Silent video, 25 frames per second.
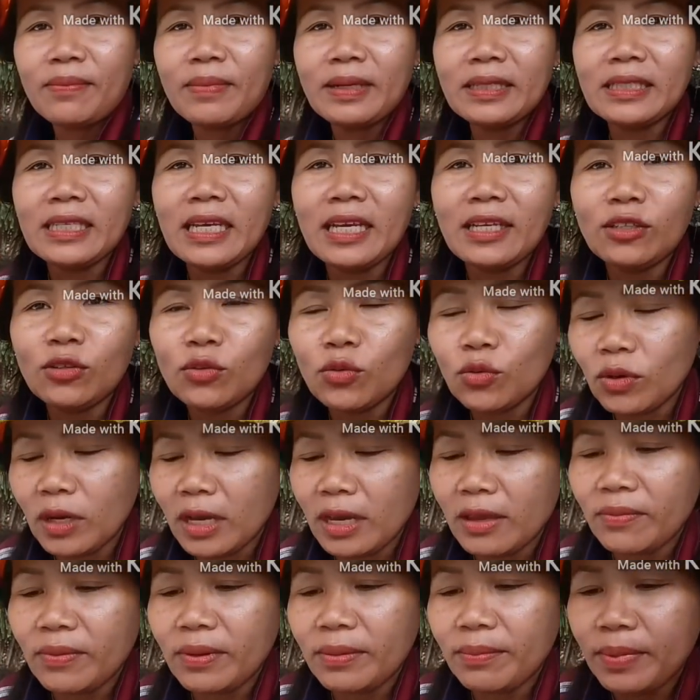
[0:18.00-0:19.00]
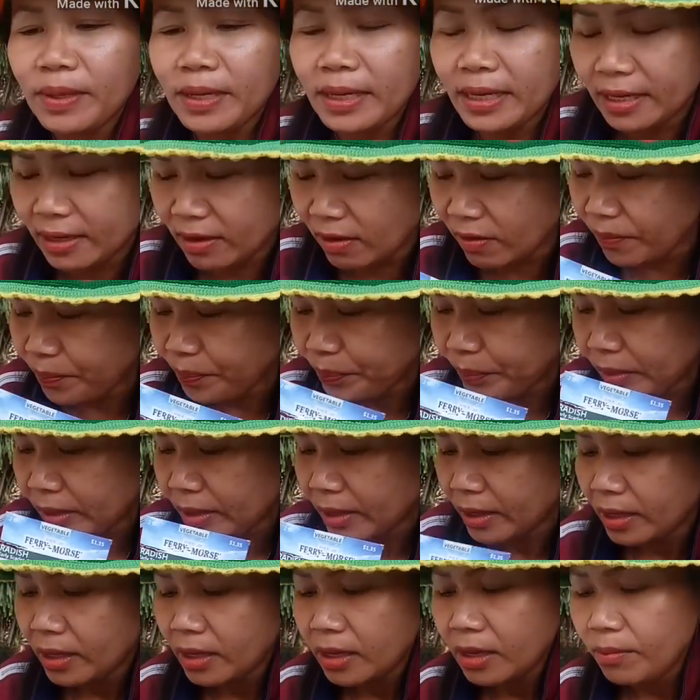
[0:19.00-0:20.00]
มาใส่ถุงให้เพื่อนๆเนาะ
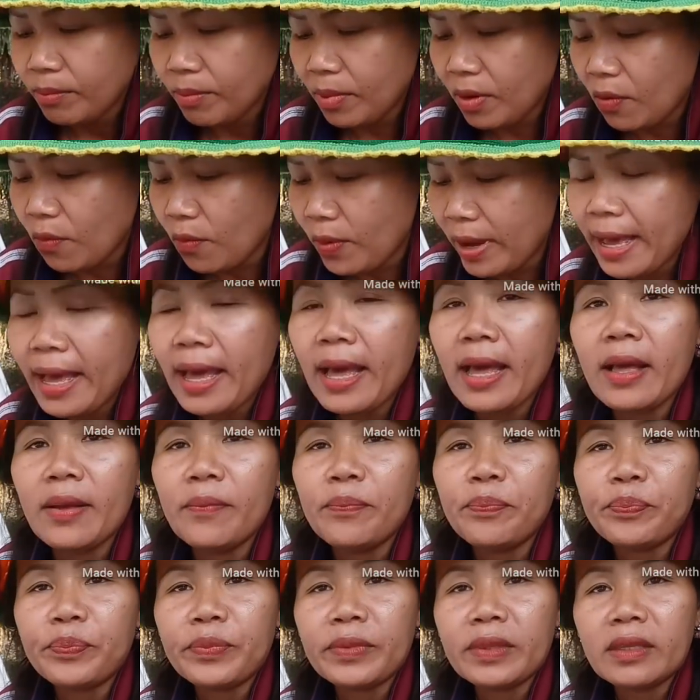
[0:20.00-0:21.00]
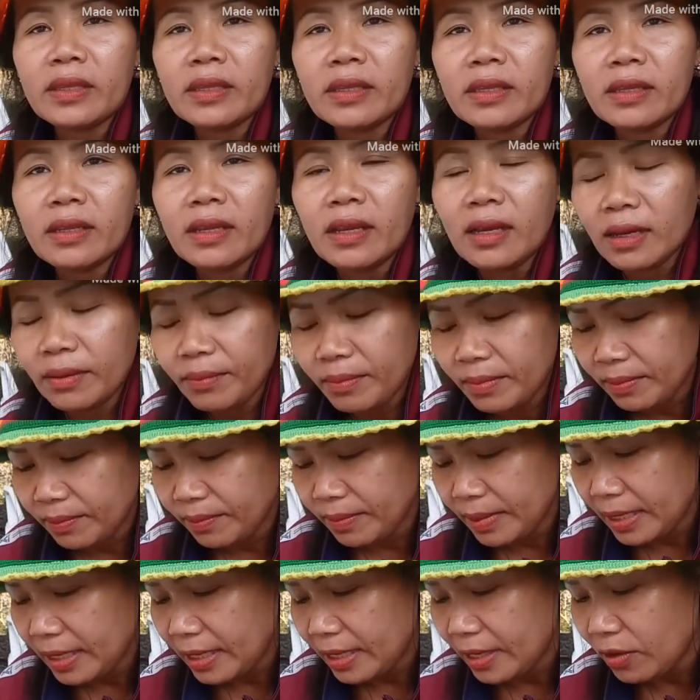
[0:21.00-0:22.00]
เพราะว่า
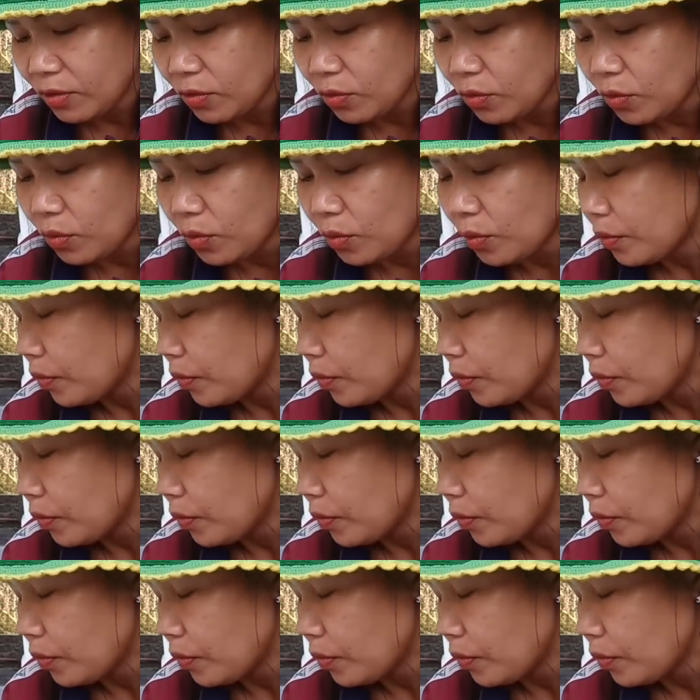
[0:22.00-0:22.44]
มีอยู่